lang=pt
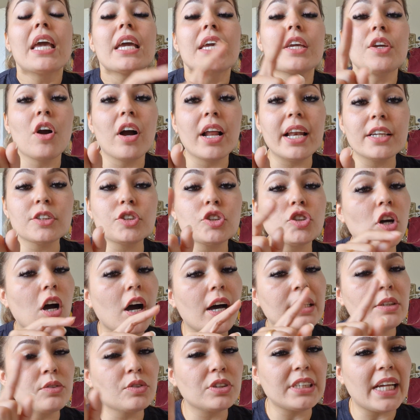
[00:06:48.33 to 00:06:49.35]
E olha
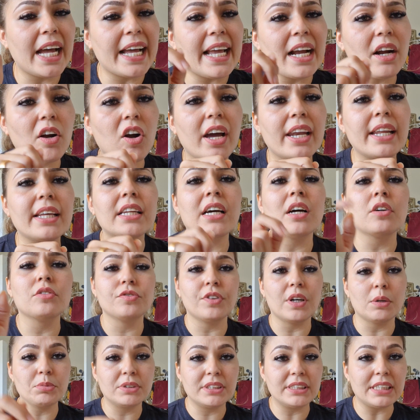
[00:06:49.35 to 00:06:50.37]
só, não sai agora não.
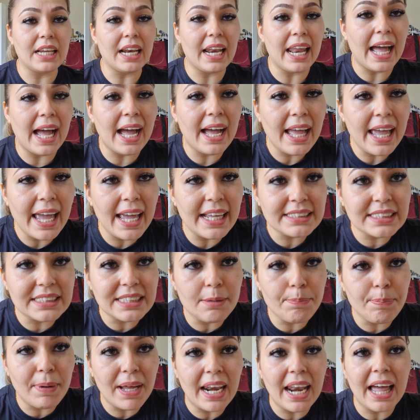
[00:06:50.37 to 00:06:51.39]
Vamos selar
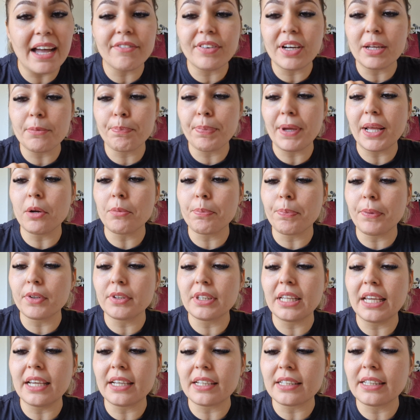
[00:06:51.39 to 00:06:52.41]
essa palavra pelo
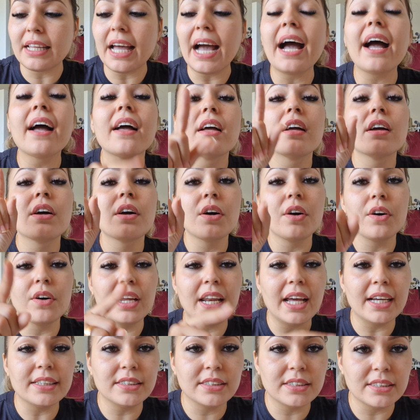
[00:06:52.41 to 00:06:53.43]
poder da
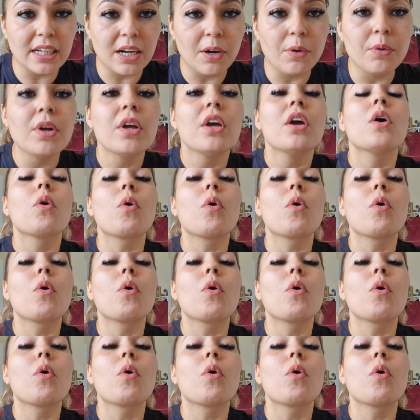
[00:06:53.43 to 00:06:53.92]
oração.